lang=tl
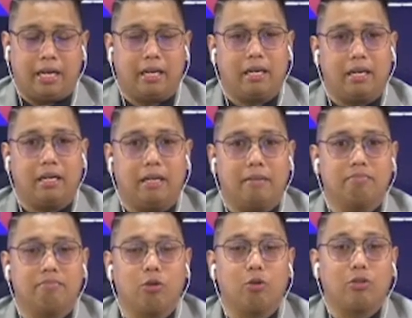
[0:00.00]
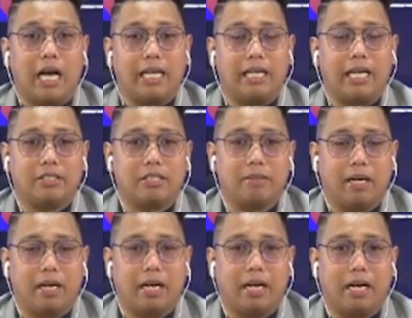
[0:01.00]
um, ugnayan sa
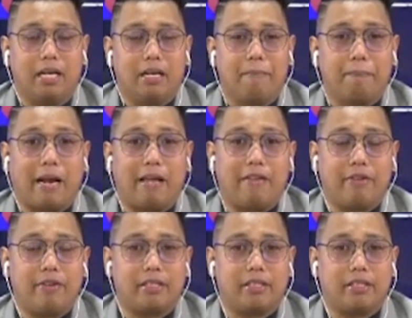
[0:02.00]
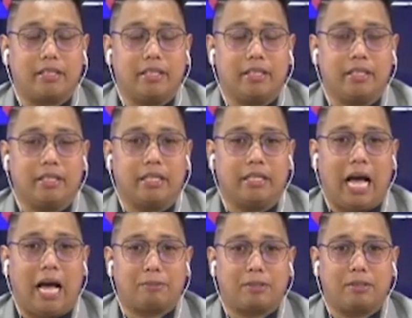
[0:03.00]
mga private uh,
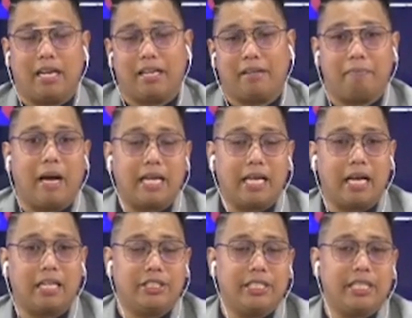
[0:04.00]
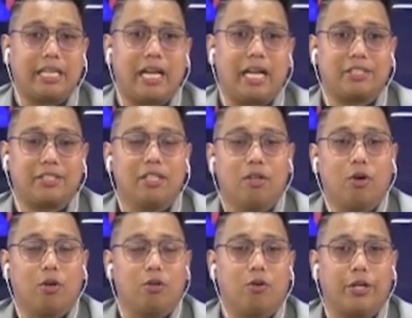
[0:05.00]
apps like Maya, GCash o
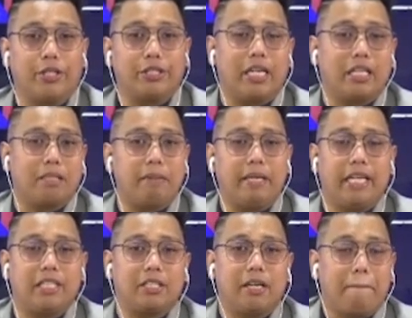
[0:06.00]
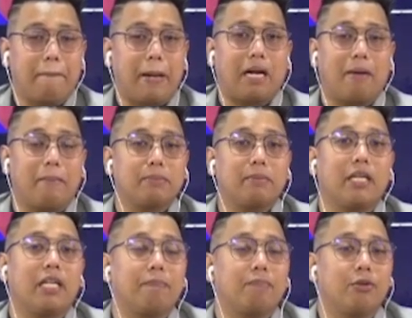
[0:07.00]
yung coins.ph para mas
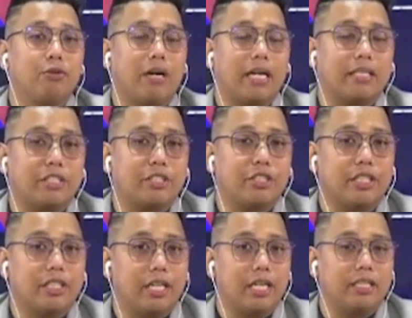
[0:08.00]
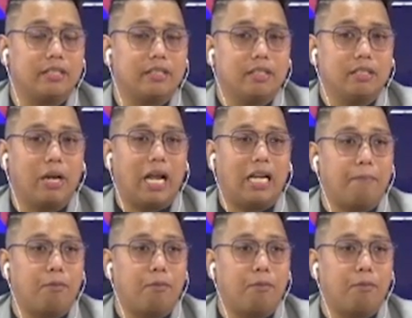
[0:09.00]
madali po yung ating singilan wala na pong